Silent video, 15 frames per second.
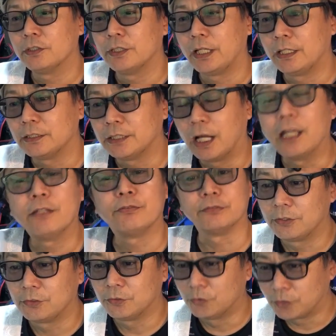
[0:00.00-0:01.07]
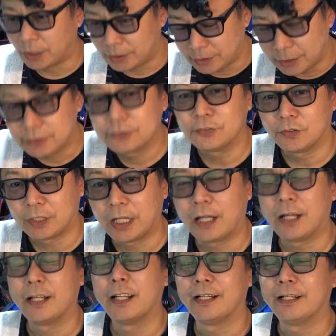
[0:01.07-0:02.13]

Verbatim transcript: エンハイフンどうなっていくのか